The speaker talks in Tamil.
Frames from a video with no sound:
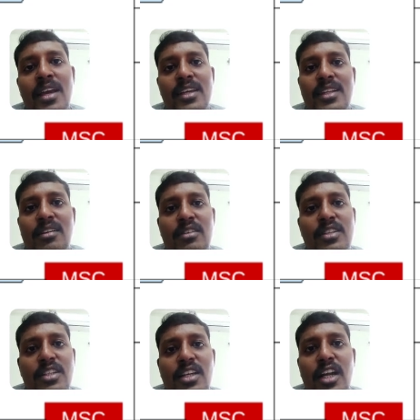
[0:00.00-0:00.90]
இதை
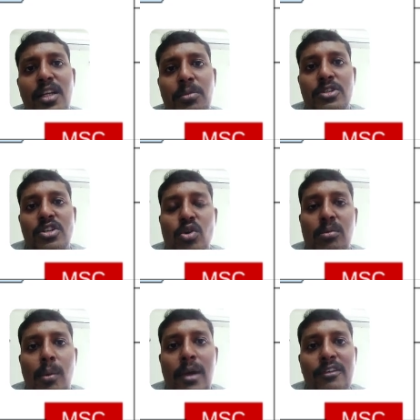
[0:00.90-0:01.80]
வந்துட்டு கண்டுபிடிச்சவங்க
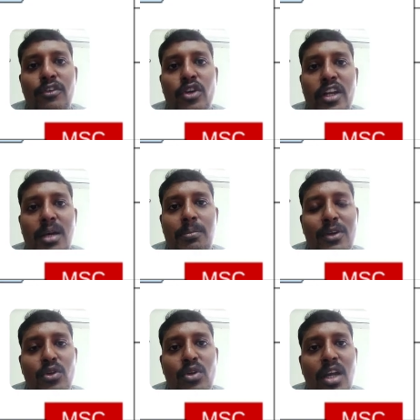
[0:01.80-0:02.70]
மொபைல் ஃபோன் என்ன
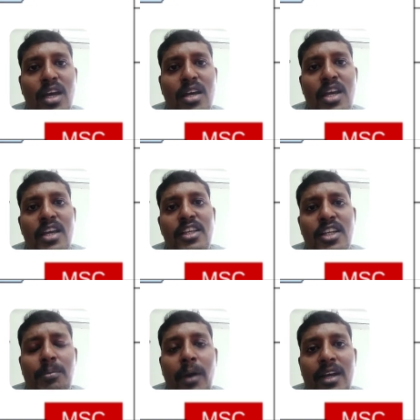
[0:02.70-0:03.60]
பண்ணணும்னா
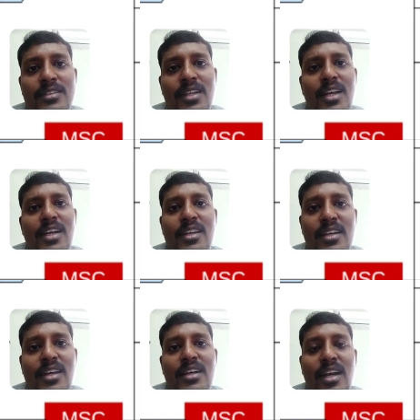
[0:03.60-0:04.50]
இதுக்கு பக்கம் பக்கத்தால்
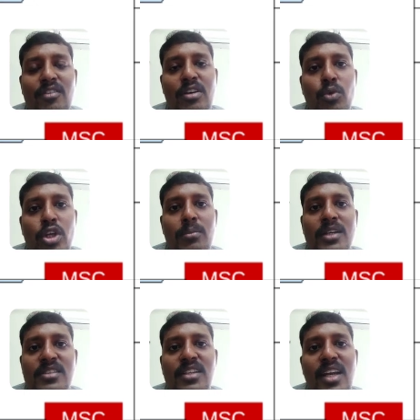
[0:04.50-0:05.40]
இருக்கிற டவர் மூலிமா
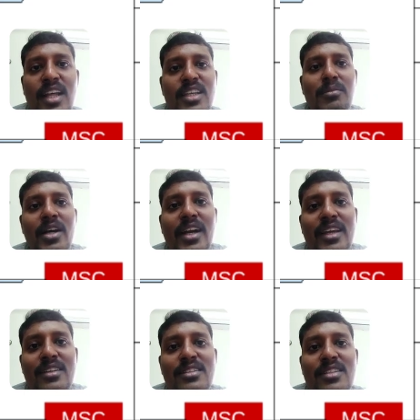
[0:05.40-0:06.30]
சிக்னல் அதிகமாக
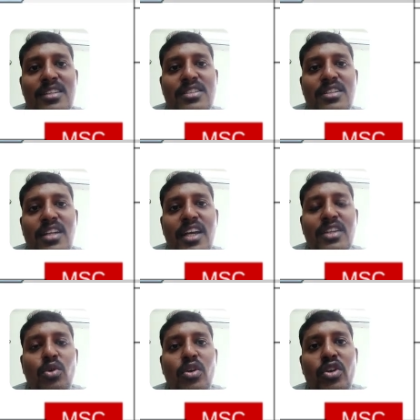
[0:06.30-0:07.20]
கிடைக்குதுன்னு தெரிஞ்சதுன்னா
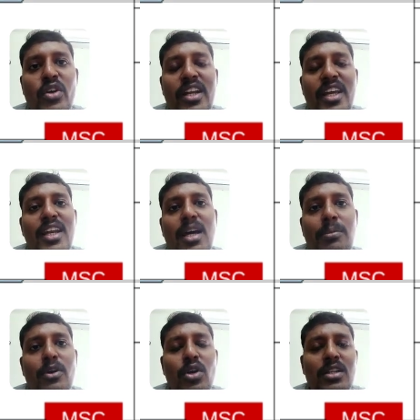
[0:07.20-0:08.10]
இது ஒன்று உடனே என்ன
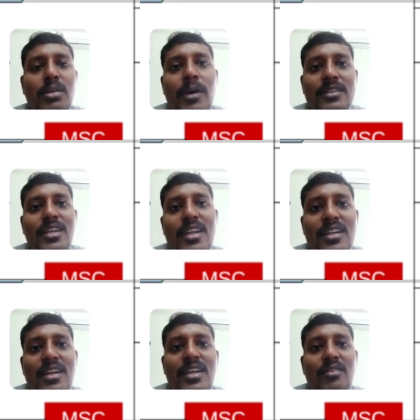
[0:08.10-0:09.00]
பண்ணும் அந்த பக்கத்தால்
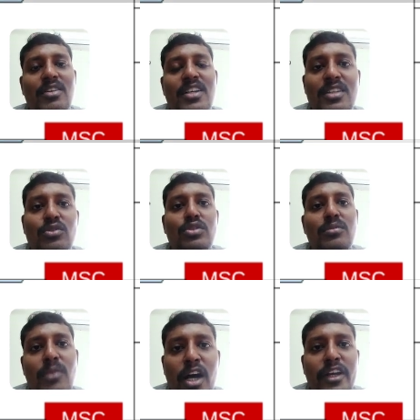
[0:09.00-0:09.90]
இருக்கிற டவருக்கு அது வந்து
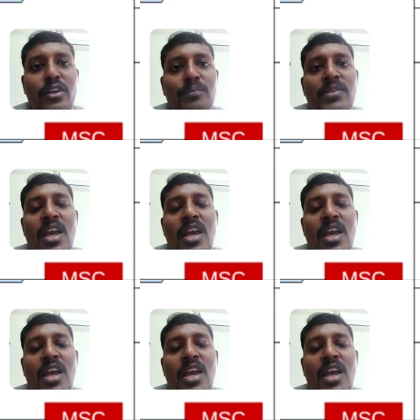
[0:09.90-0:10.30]
மாறிடும்